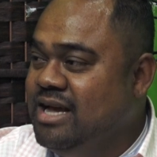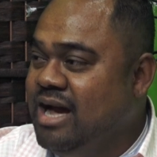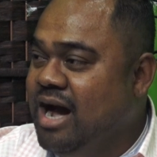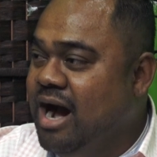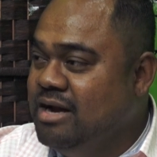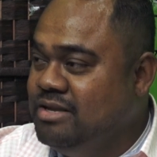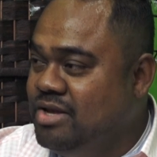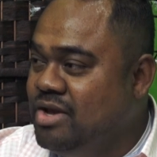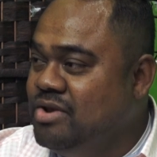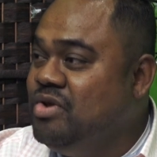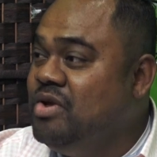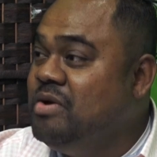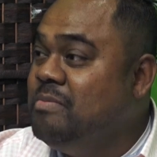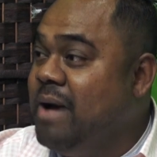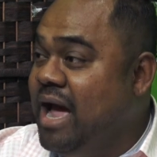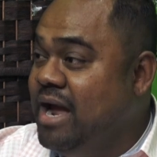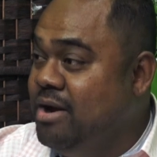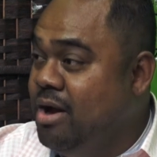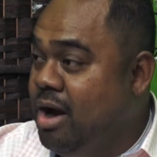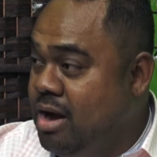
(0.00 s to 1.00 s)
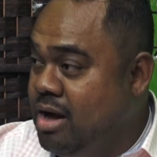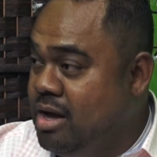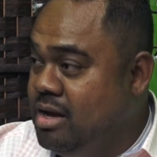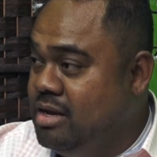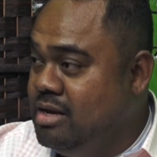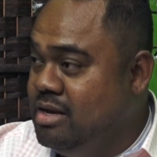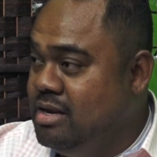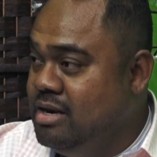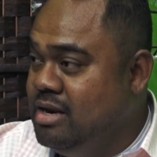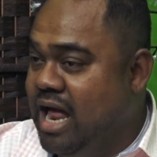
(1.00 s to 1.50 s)
ở trên chuyến bay đó
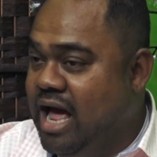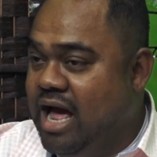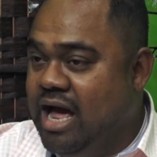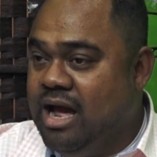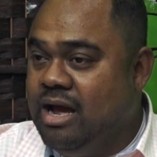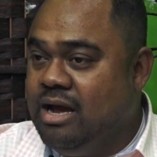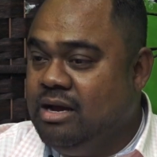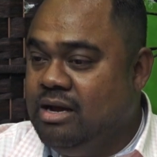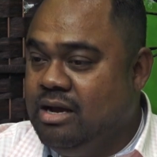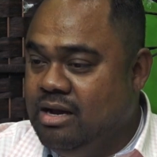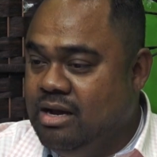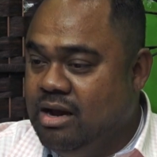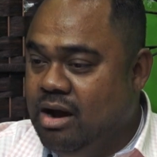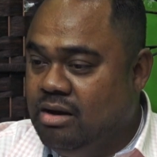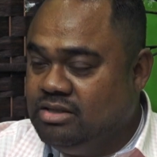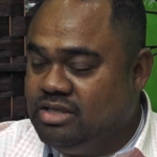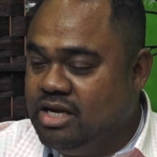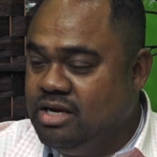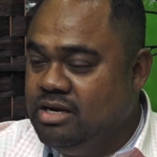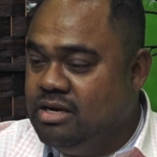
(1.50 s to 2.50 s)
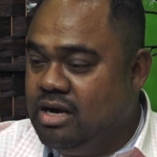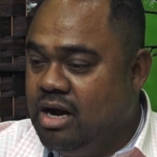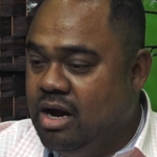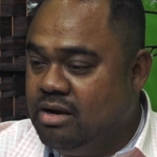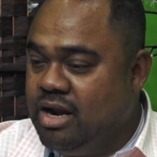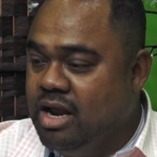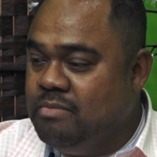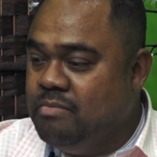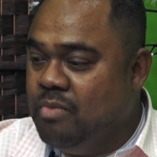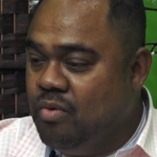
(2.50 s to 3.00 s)
là ờ, họ sẽ được
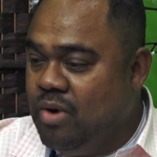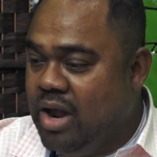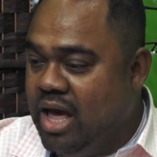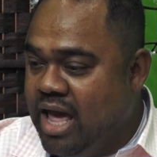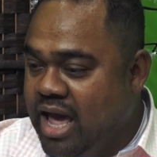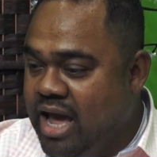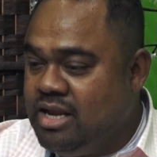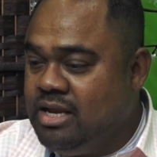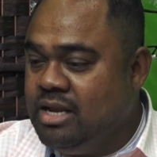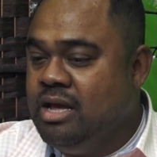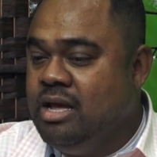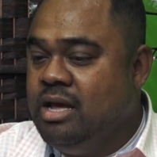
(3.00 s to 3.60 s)
họ đền bù lại hết